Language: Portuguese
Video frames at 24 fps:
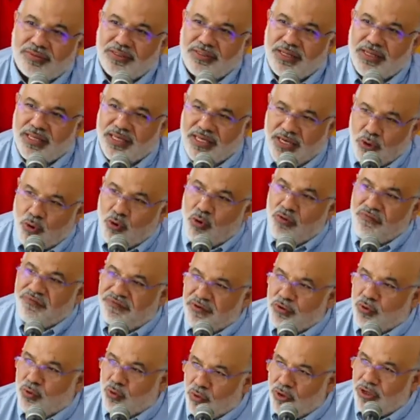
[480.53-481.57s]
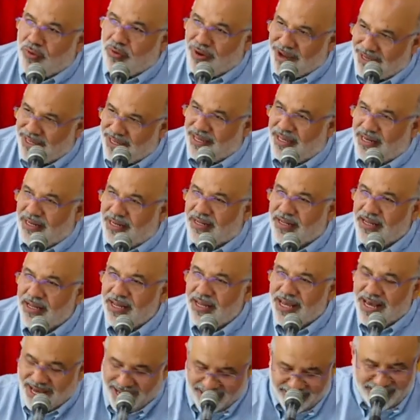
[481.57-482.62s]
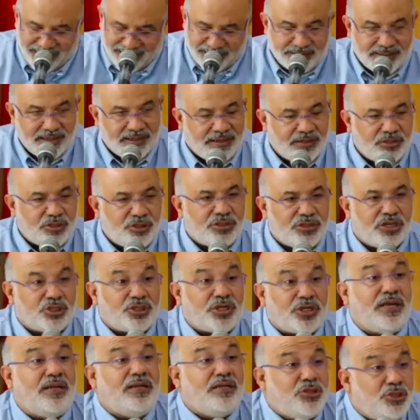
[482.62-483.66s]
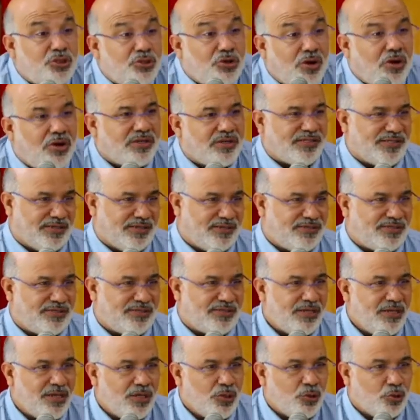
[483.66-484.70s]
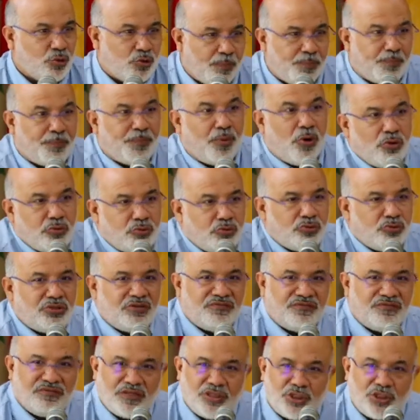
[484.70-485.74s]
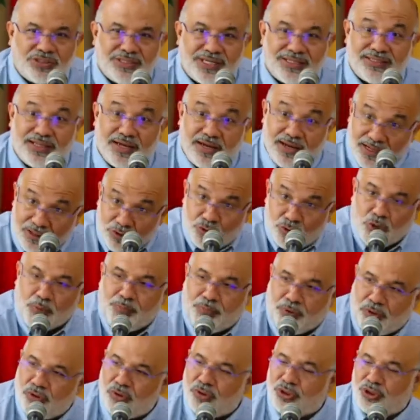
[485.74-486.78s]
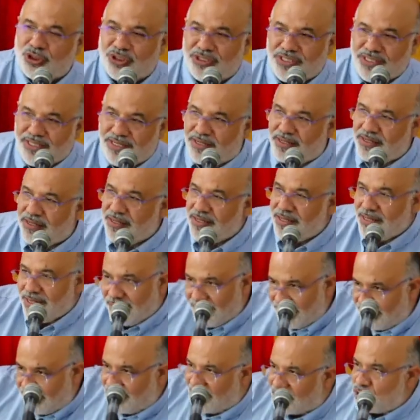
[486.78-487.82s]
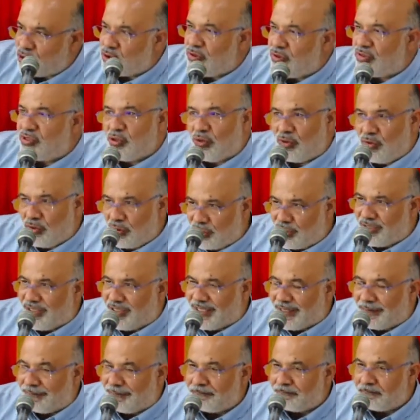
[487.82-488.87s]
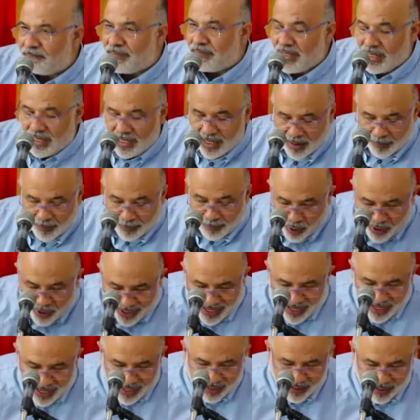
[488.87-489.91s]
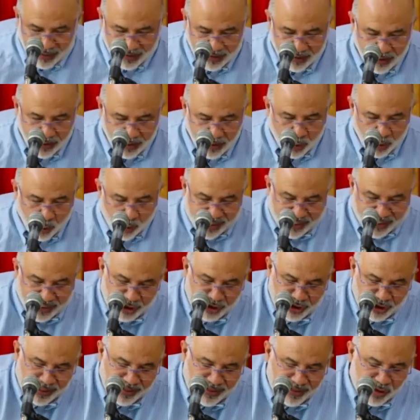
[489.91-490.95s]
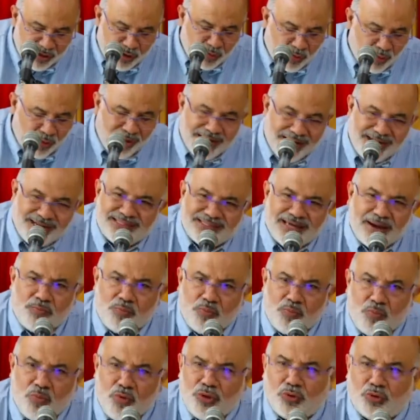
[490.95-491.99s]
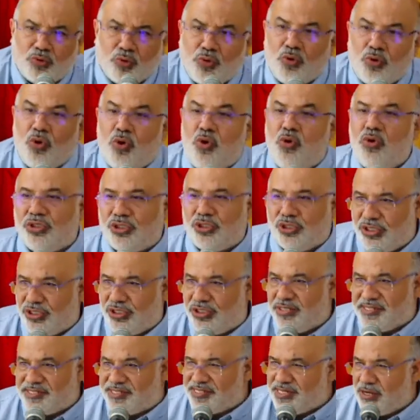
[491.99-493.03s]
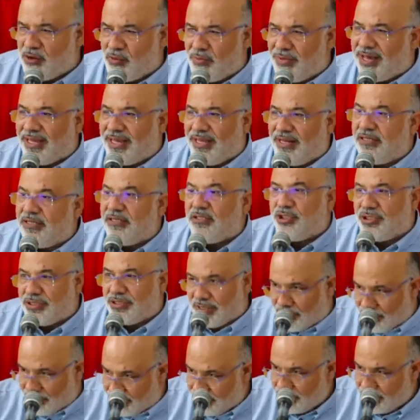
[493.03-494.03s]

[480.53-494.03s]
que configuram a ele características religiosas, do ponto de vista da antropologia e da sociologia. Porém, o cristianismo ele está muito longe de ser uma religião,